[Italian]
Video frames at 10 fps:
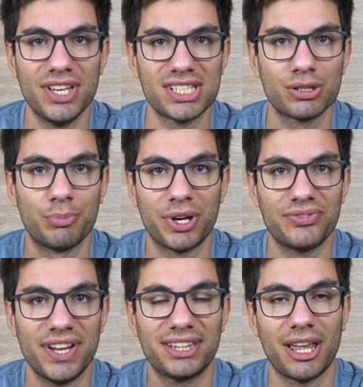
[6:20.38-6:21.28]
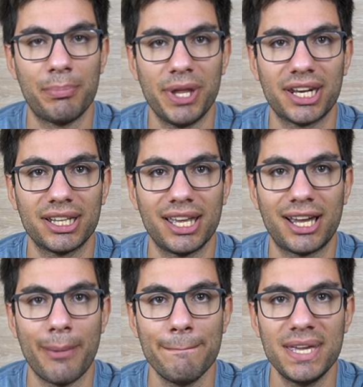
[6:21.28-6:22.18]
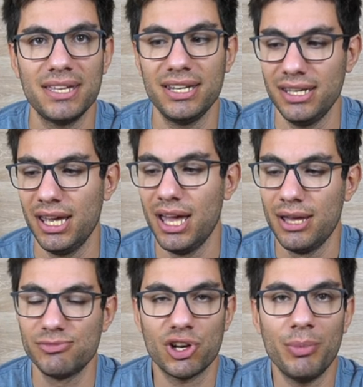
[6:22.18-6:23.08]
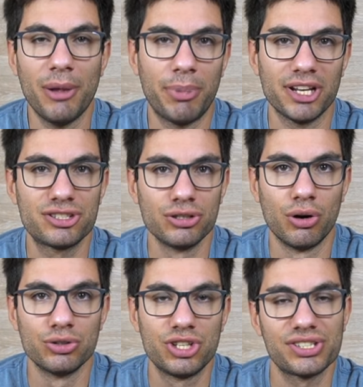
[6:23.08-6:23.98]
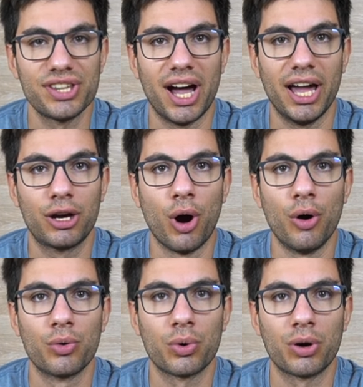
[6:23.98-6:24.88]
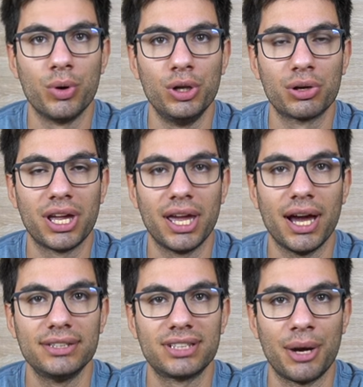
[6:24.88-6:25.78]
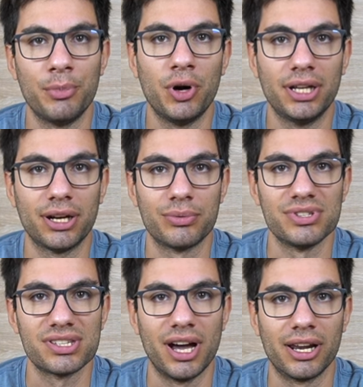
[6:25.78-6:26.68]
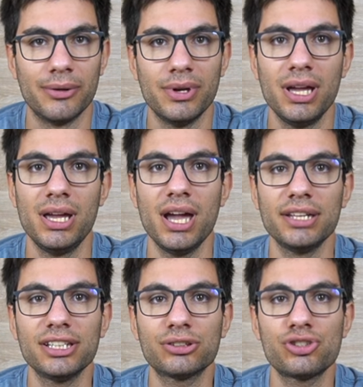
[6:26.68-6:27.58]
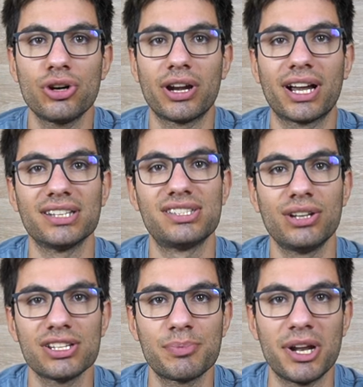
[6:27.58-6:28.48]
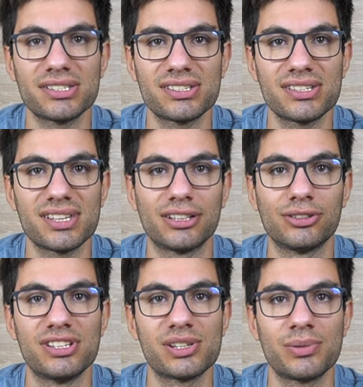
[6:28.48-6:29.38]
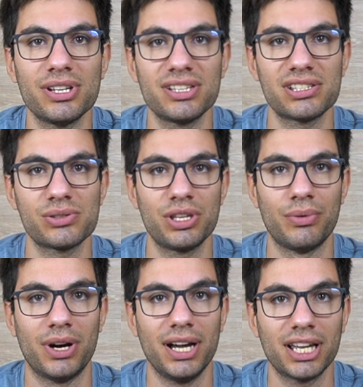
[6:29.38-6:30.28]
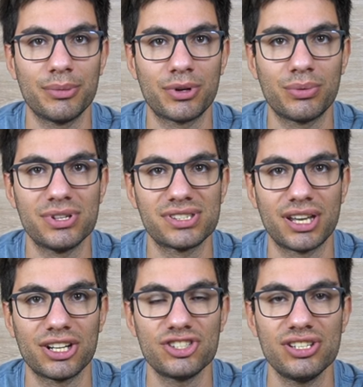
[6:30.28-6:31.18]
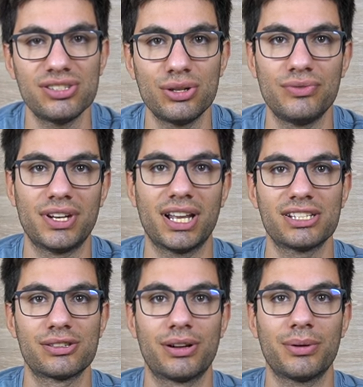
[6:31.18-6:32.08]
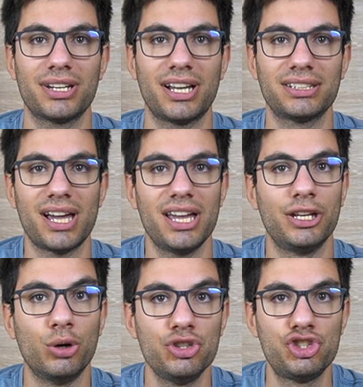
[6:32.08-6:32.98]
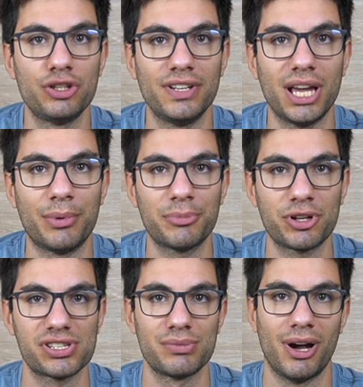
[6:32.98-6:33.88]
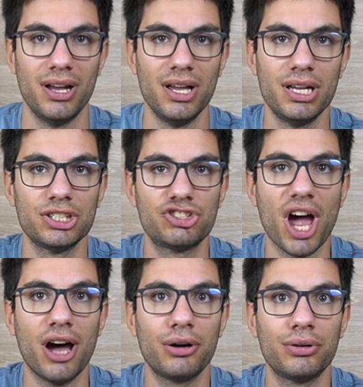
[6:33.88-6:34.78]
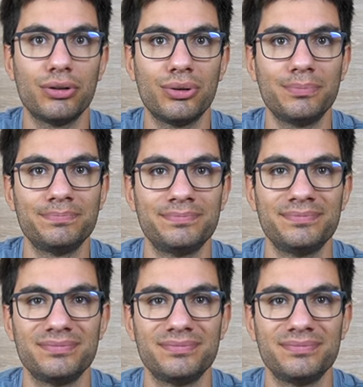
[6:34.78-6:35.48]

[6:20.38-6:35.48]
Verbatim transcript: visto, perfetta per dei cammini, secondo me il prezzo ci sta, è congruo a quello che andremo ad acquistare. E detto ciò ragazzi, una speranza sia stato esauriente e esaustivo anche per questa recensione, vi ringrazio per la guardata e noi ci vediamo alla prossima. Ciao!